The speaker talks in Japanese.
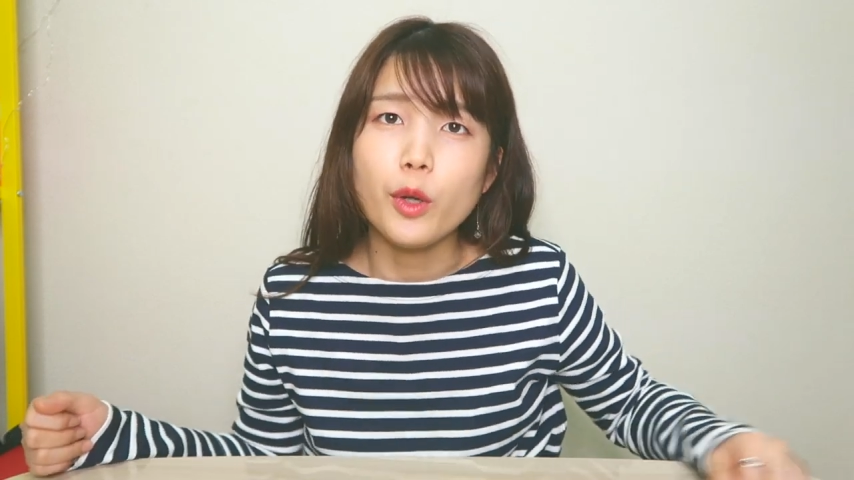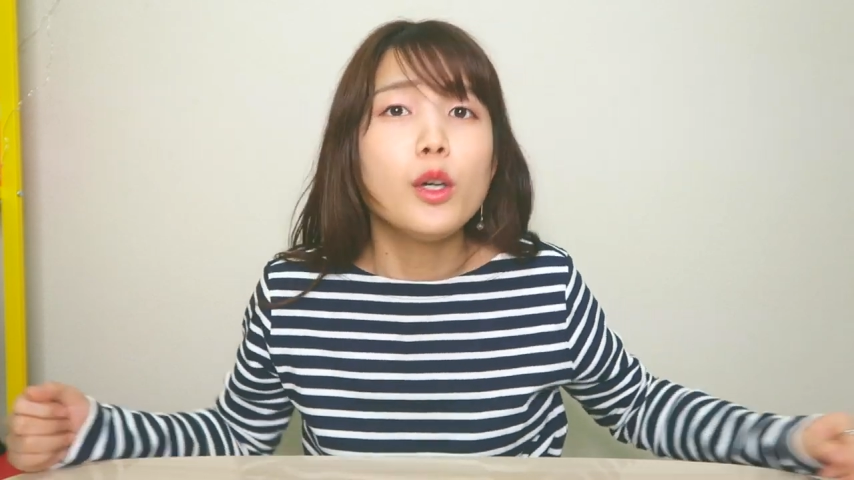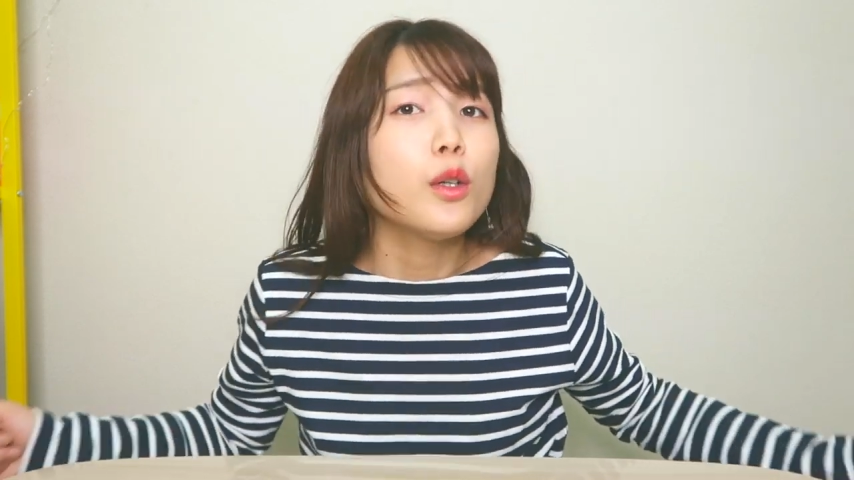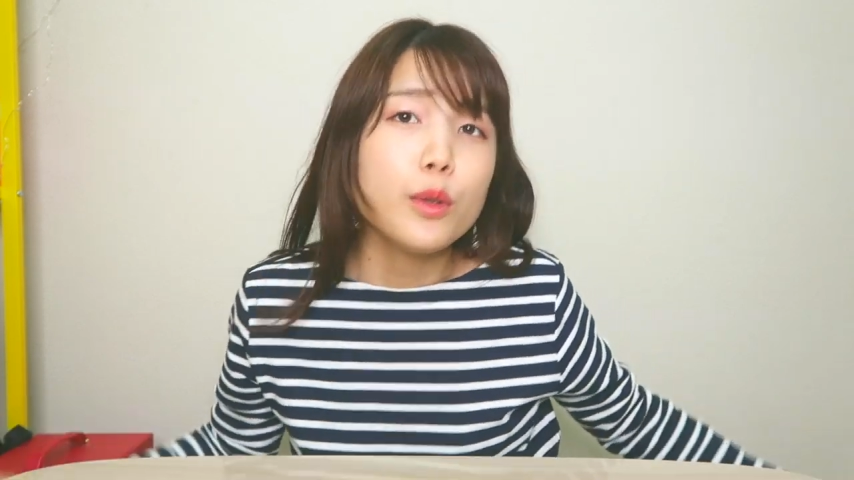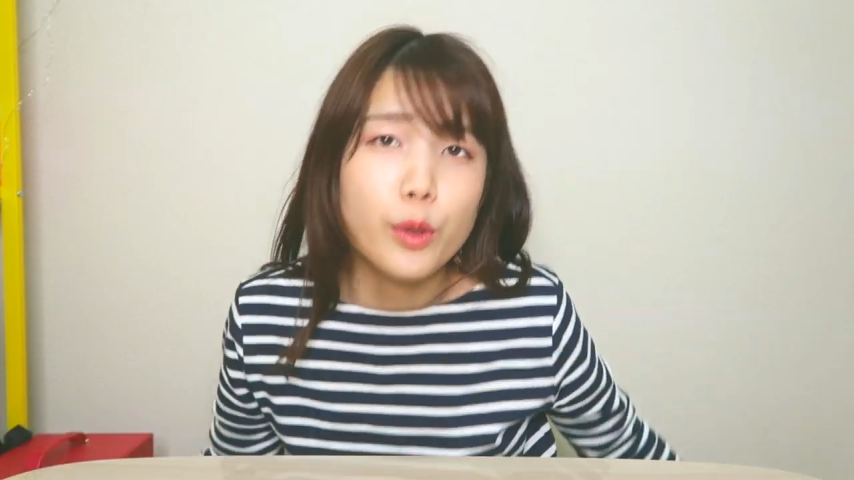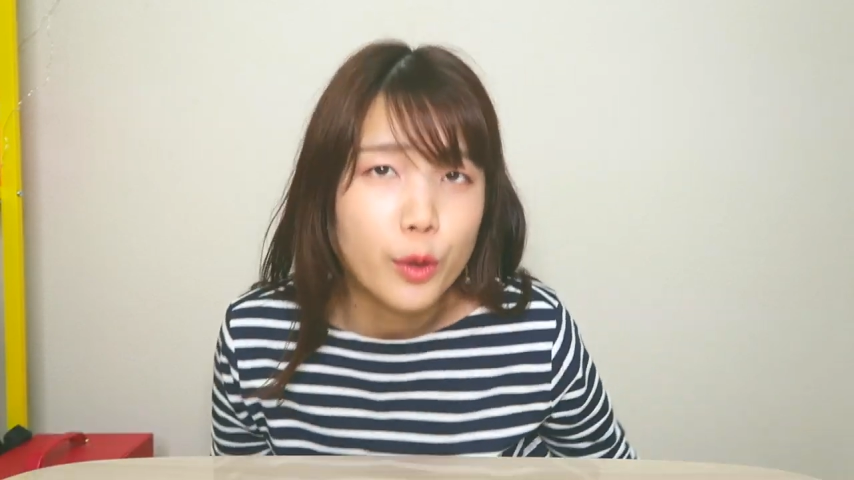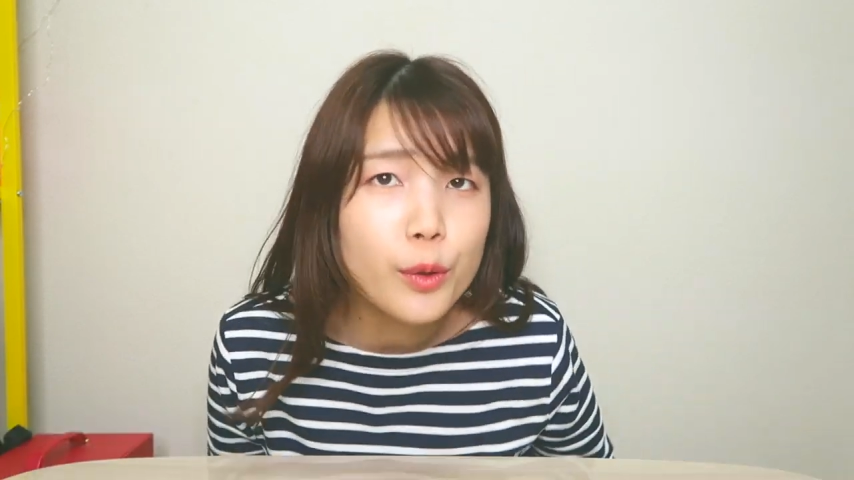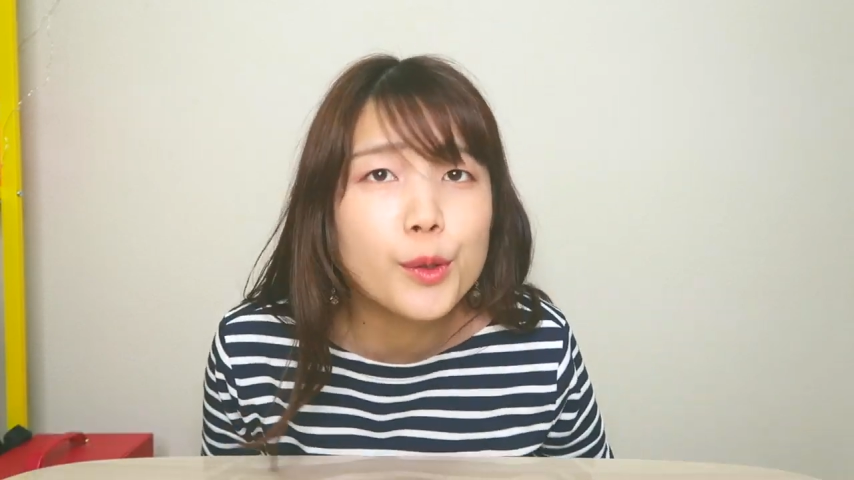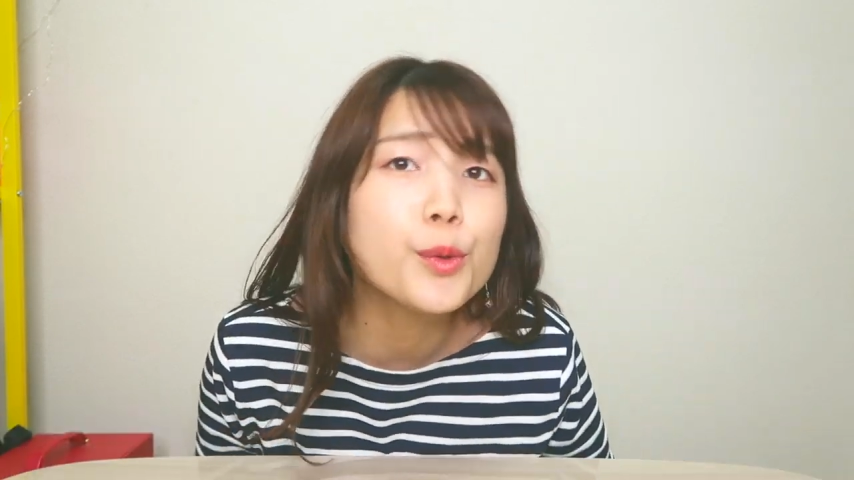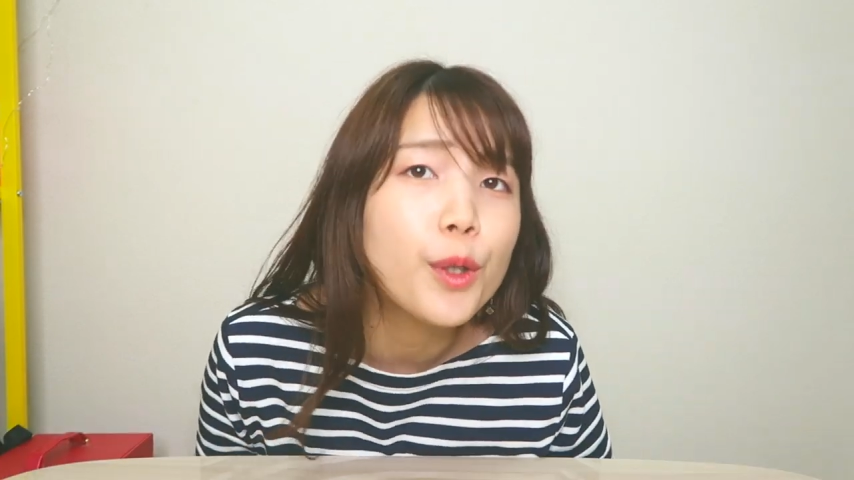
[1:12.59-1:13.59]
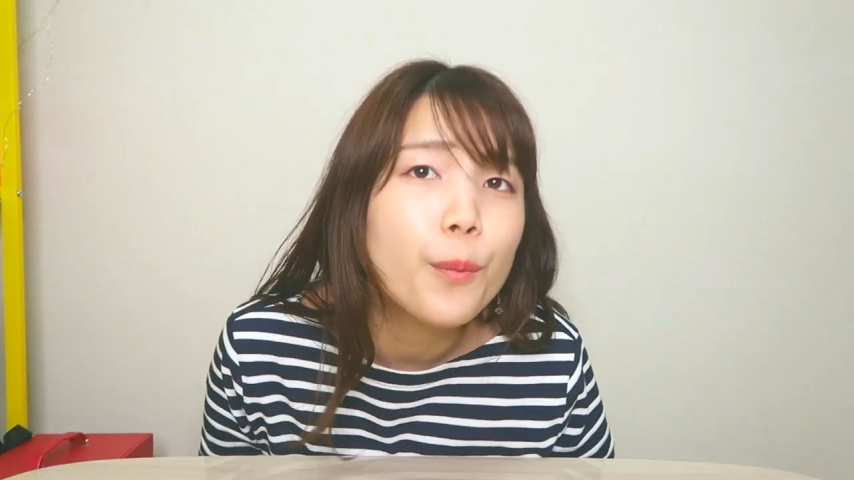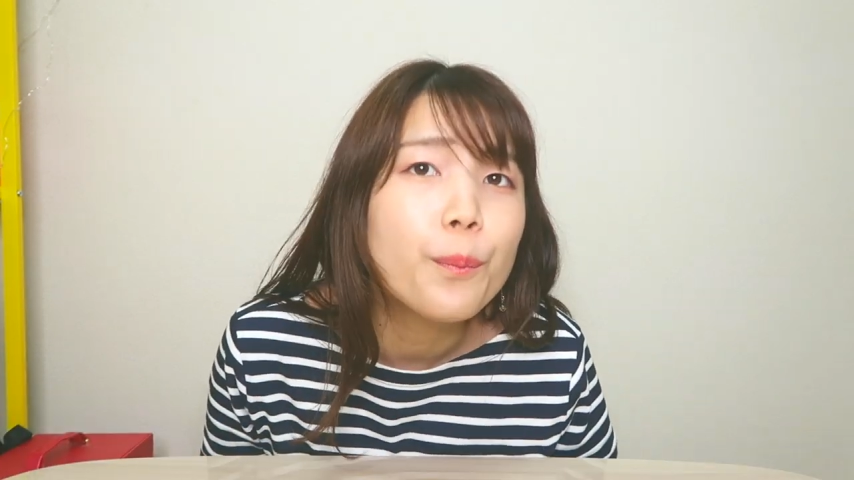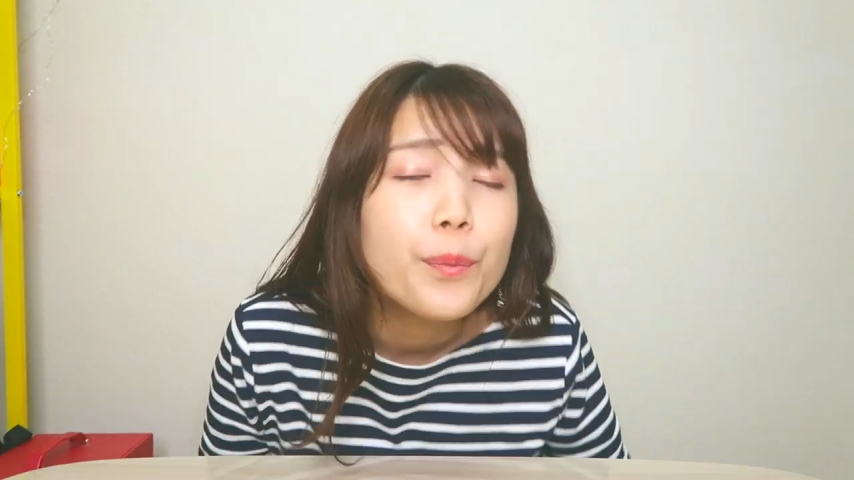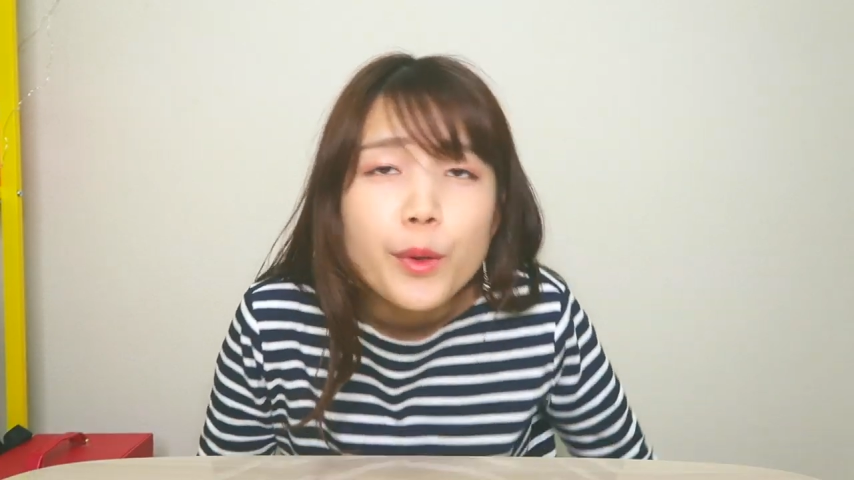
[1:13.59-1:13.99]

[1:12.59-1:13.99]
はいかがでしょうか